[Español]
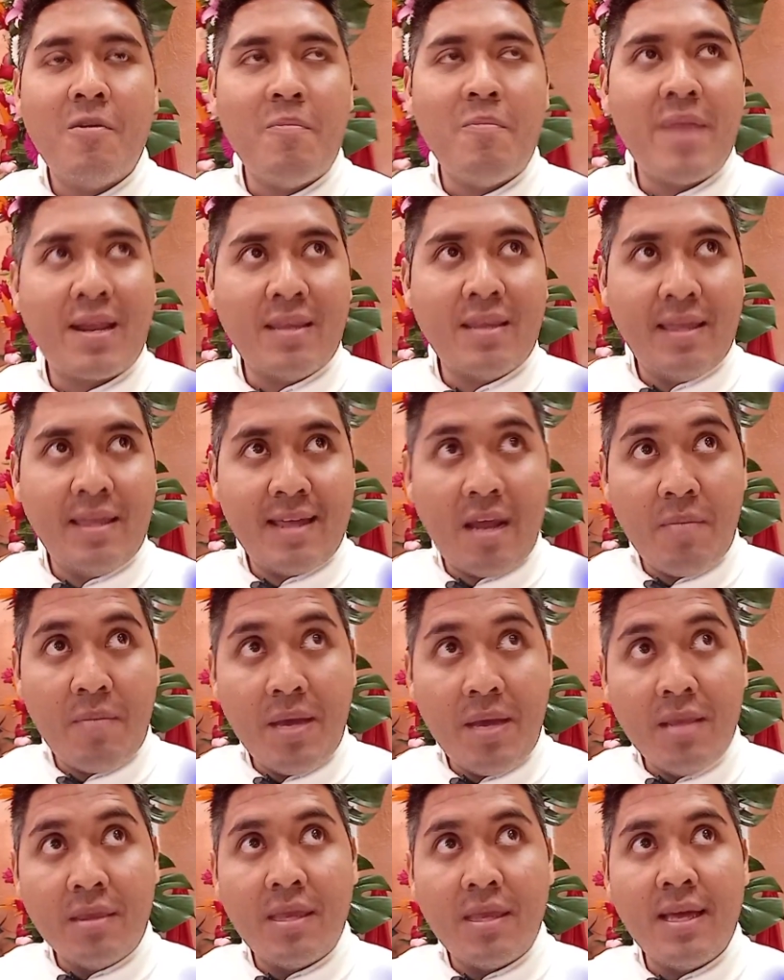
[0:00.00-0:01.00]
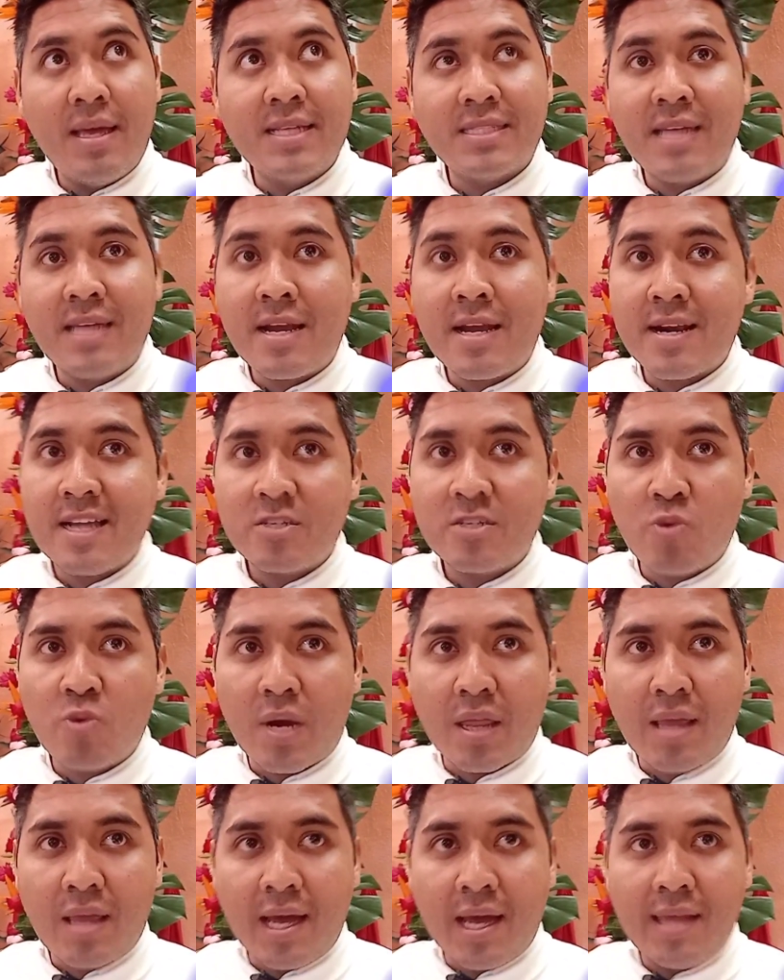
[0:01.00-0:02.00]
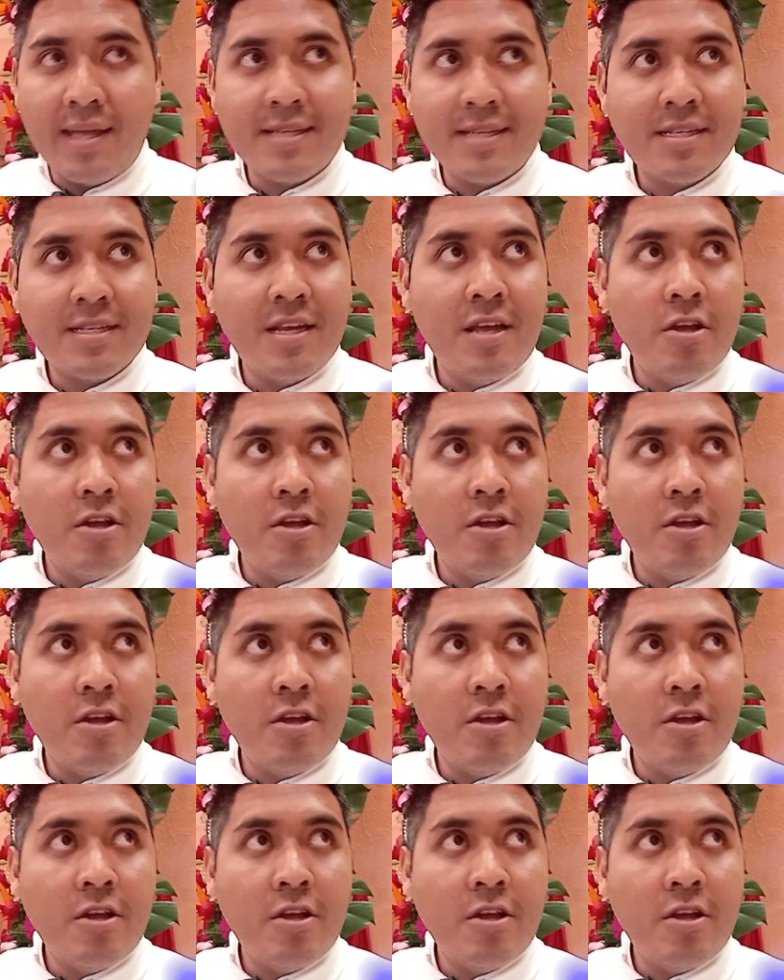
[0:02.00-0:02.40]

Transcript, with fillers: verdaderamente están resguardadas,